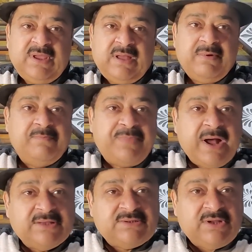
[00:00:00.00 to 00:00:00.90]
अब हम
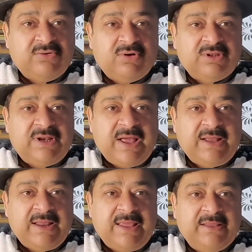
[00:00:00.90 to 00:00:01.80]
पाँच करोड़ दिला
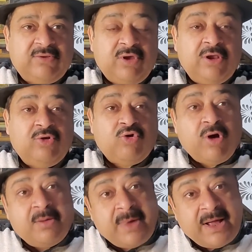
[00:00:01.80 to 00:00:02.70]
रहे हैं तो इनको
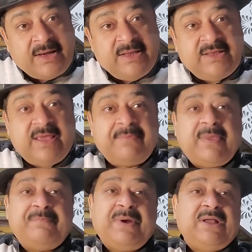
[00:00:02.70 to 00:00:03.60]
हमारी जेब
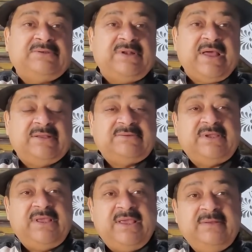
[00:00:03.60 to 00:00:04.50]
के पाँच लाख
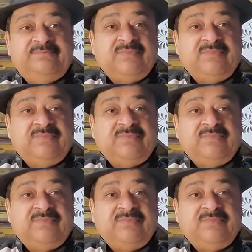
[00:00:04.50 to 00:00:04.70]
चाहिए